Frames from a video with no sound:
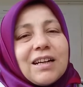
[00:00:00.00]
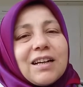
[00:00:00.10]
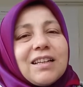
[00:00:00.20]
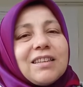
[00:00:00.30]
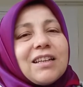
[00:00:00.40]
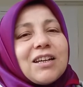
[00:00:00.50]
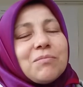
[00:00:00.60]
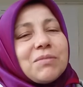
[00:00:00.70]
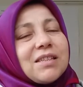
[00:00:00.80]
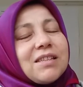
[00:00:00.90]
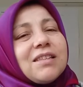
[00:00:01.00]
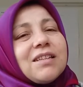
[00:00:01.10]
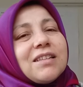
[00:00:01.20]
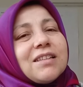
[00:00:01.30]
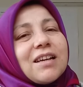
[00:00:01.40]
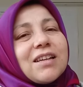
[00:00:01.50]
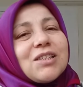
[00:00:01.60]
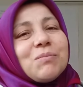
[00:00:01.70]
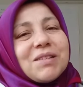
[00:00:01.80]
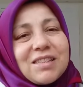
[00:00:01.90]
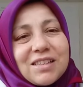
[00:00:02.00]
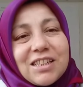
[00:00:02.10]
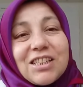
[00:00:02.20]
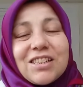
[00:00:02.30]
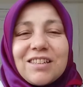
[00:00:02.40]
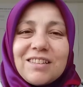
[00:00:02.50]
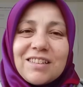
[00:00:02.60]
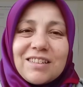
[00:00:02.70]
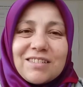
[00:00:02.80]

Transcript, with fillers: Allah'ım sizlere de nasip etsin inşallah.